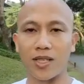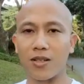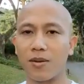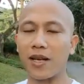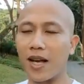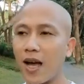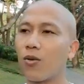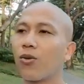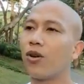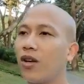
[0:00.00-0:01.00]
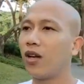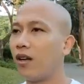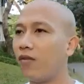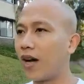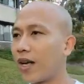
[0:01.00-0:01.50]
giao tiếp đỉnh cao
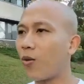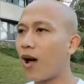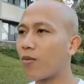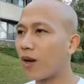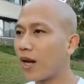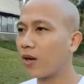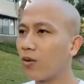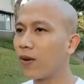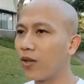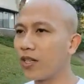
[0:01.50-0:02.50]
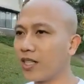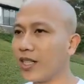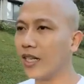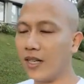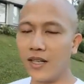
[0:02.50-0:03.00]
Và cái khóa học này gồm có những gì